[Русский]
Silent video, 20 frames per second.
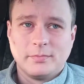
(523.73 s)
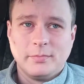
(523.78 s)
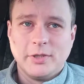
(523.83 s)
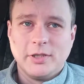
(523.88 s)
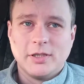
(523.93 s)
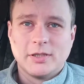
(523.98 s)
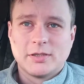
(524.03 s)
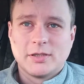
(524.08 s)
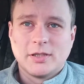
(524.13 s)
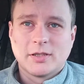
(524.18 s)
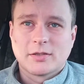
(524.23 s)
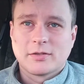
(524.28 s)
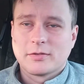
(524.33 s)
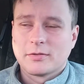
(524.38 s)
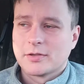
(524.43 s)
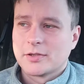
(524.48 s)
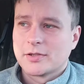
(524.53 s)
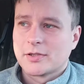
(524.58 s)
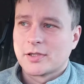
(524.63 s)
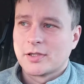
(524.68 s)

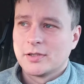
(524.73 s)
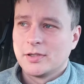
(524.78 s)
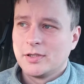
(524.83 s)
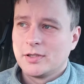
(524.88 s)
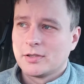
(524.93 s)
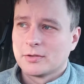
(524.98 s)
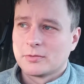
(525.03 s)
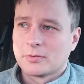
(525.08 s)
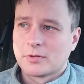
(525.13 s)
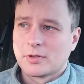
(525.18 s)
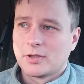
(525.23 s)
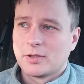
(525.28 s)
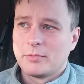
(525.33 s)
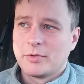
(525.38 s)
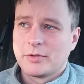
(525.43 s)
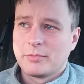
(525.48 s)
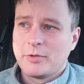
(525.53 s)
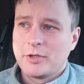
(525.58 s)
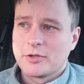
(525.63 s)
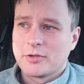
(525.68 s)
министерства страны, которое
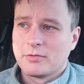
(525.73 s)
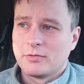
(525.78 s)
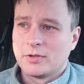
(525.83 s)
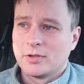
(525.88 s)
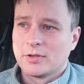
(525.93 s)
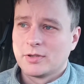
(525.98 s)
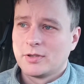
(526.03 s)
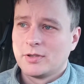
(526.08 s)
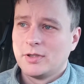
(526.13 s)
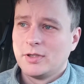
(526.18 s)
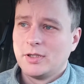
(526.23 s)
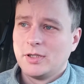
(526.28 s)
обеспечивает